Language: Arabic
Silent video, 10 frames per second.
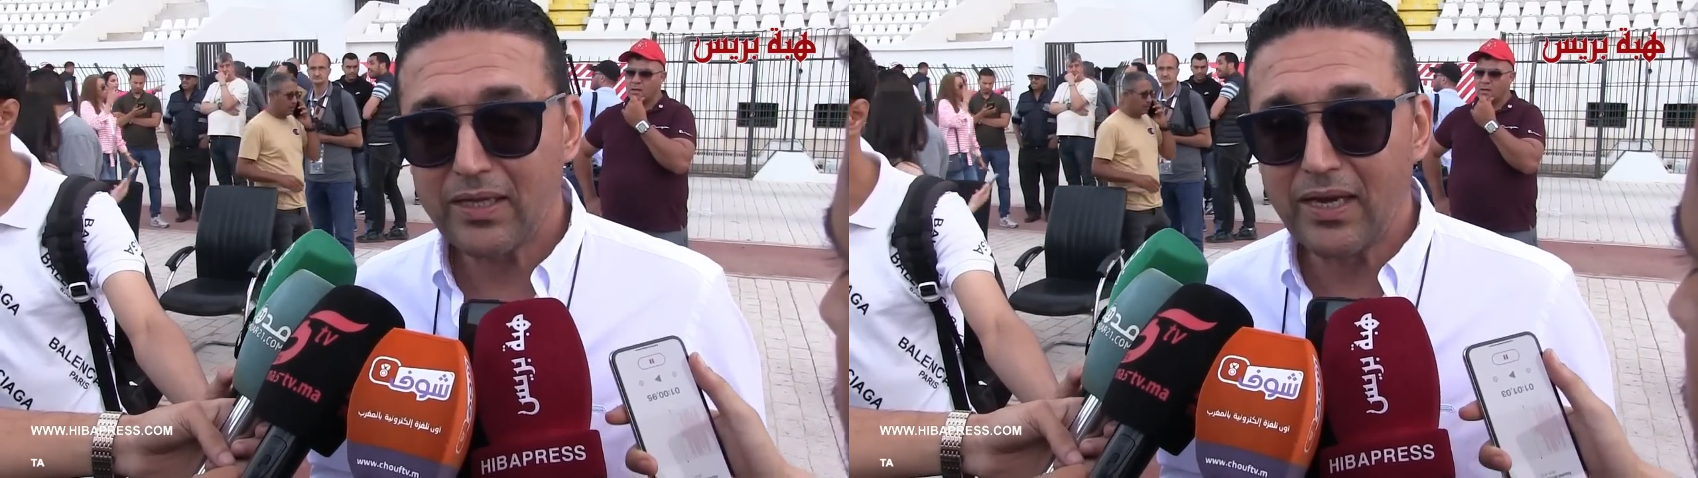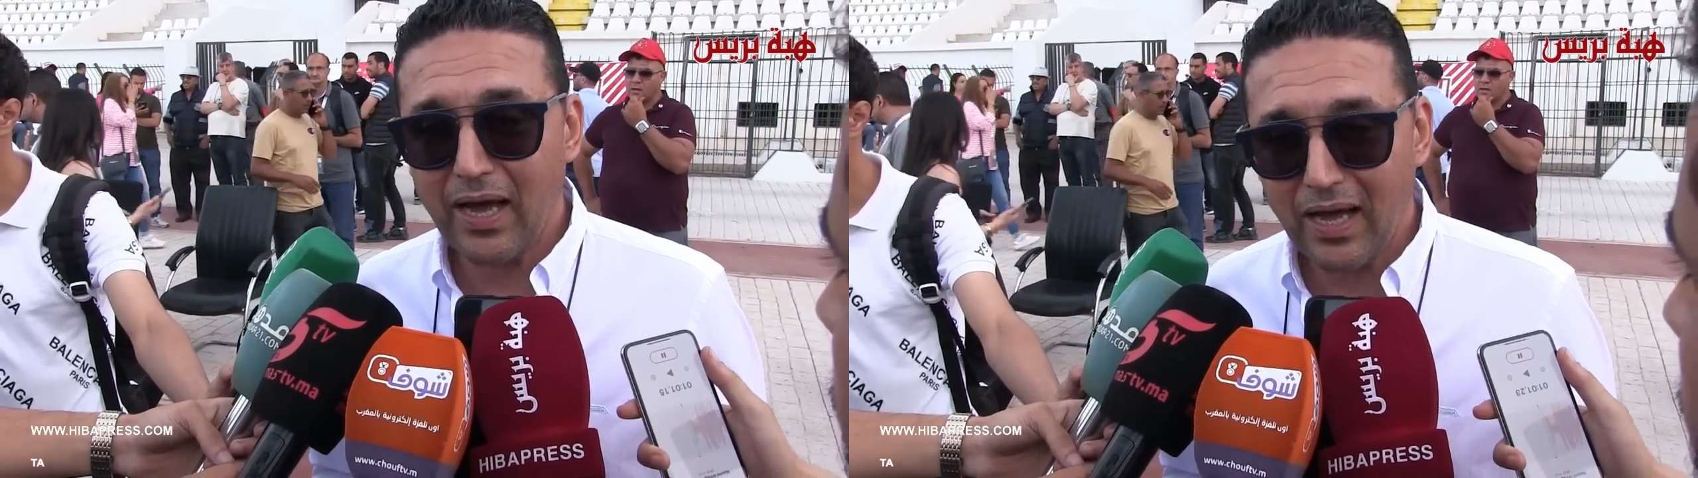
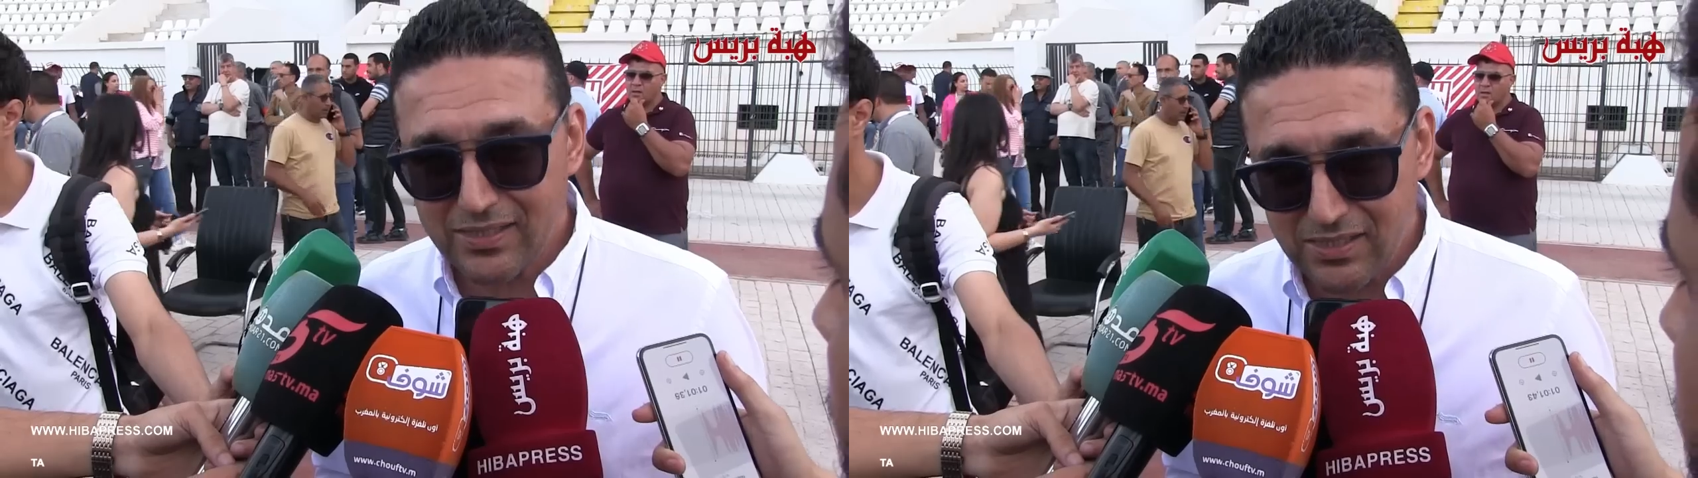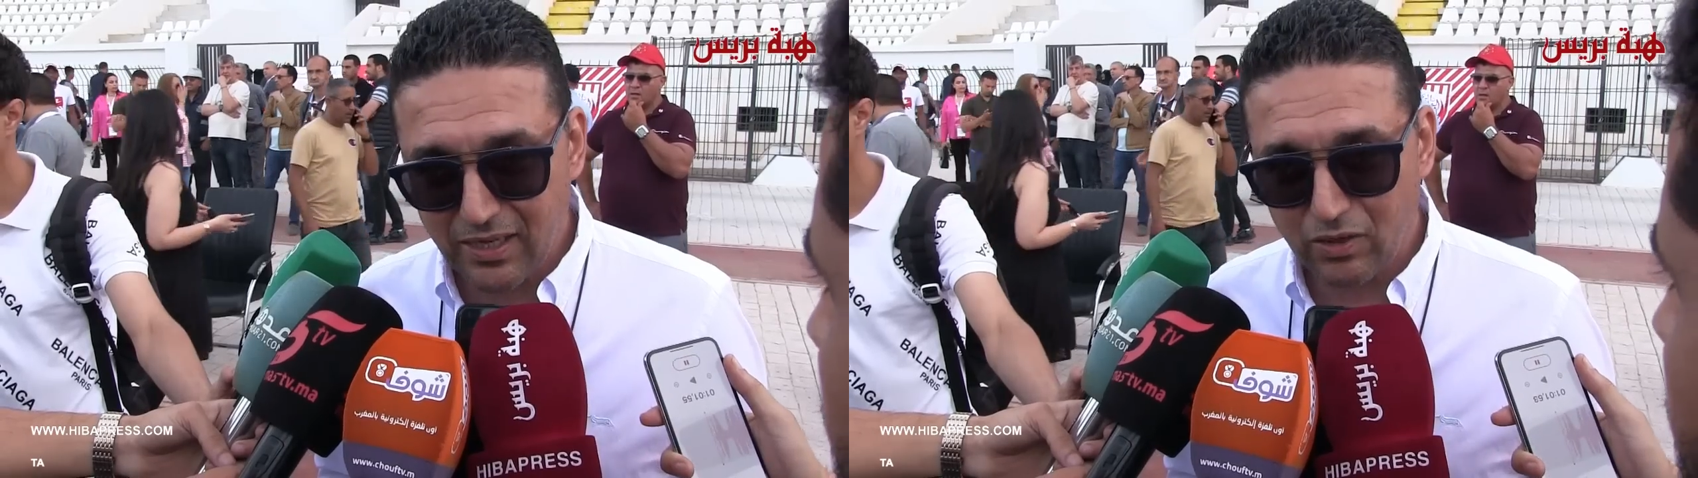الى
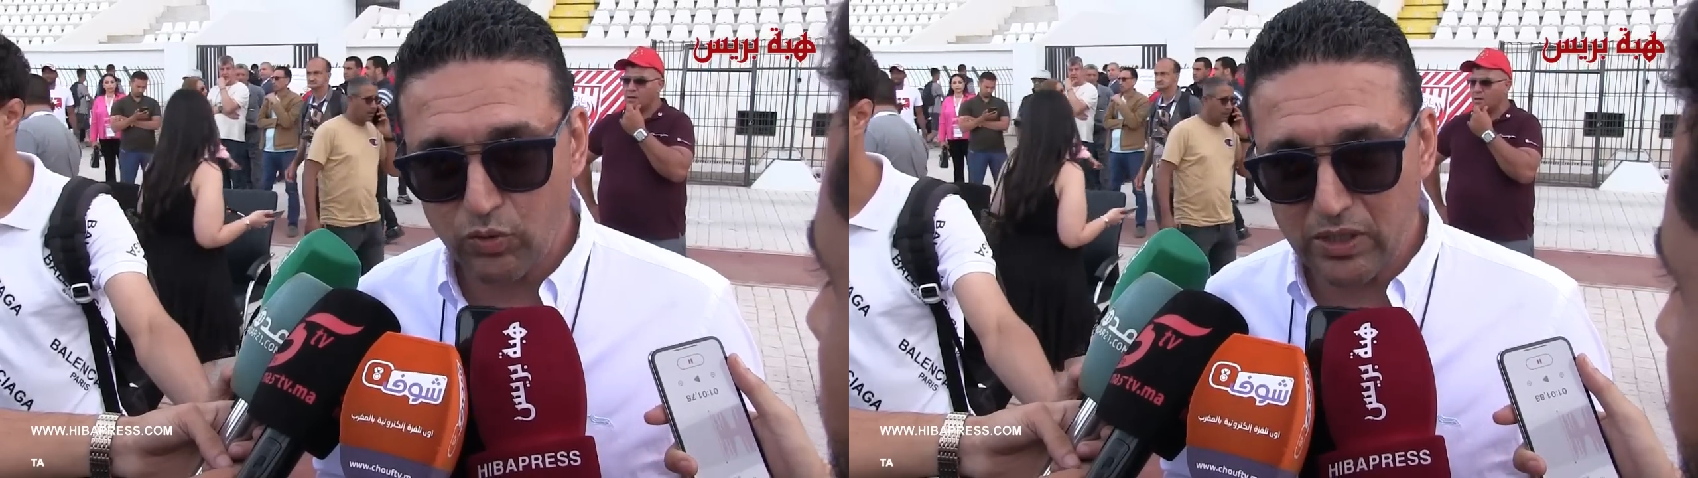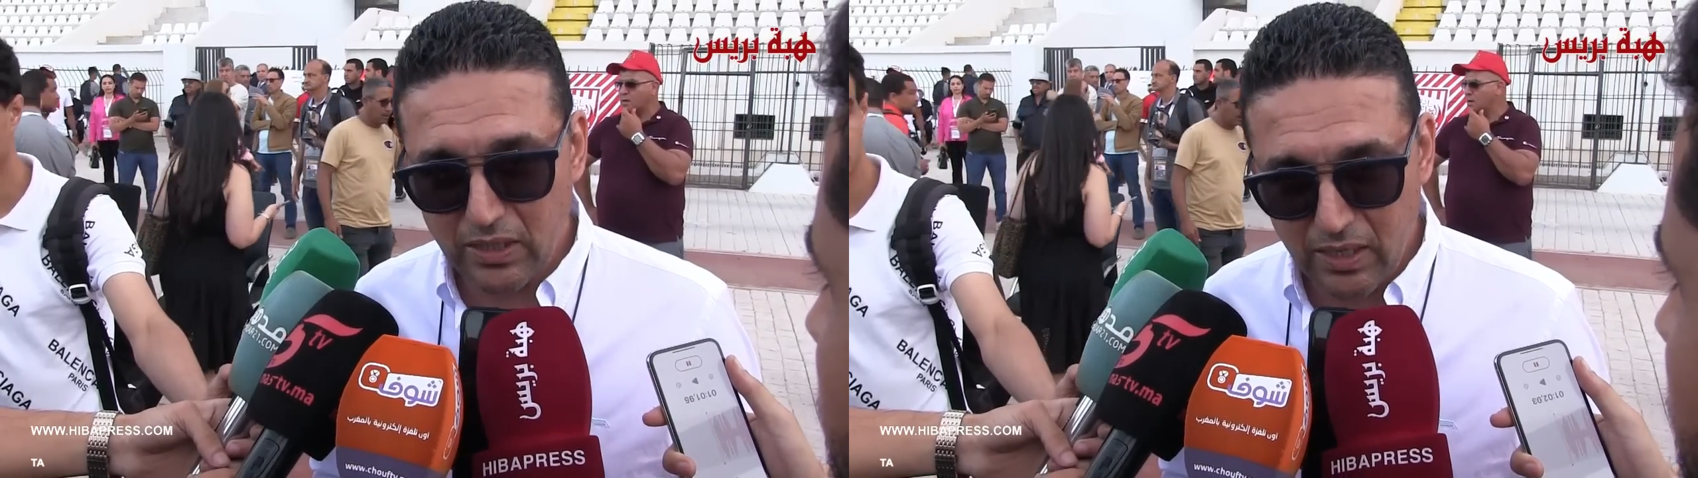اصغر
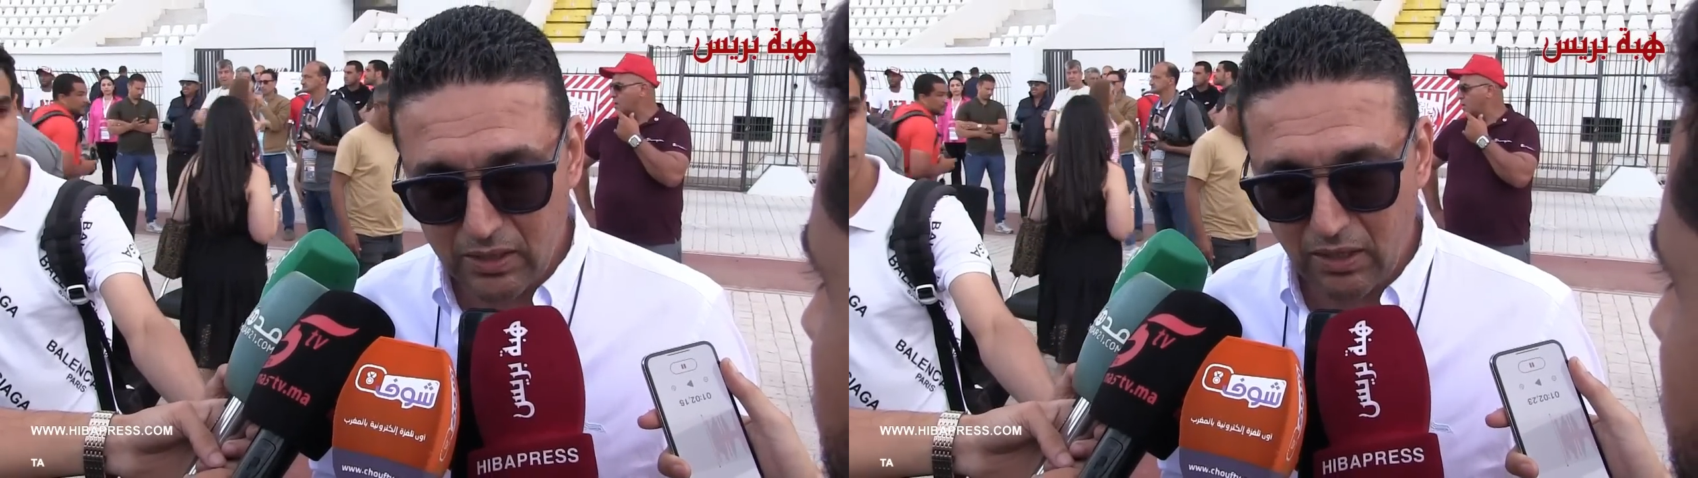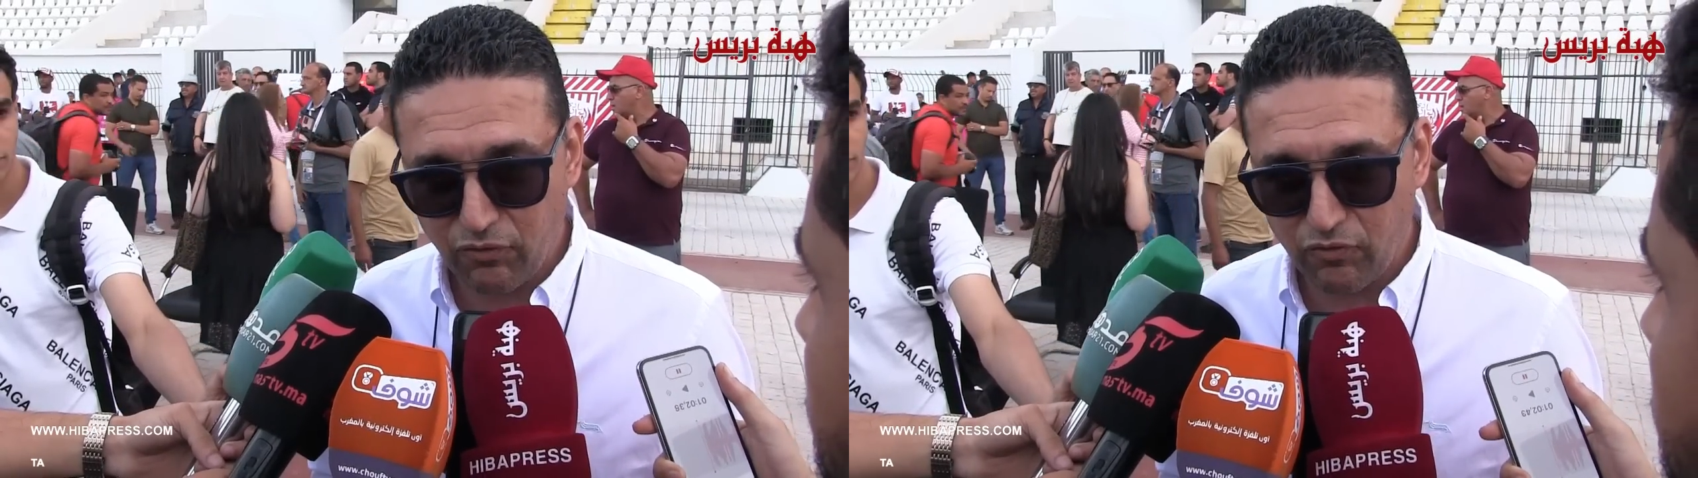ودادي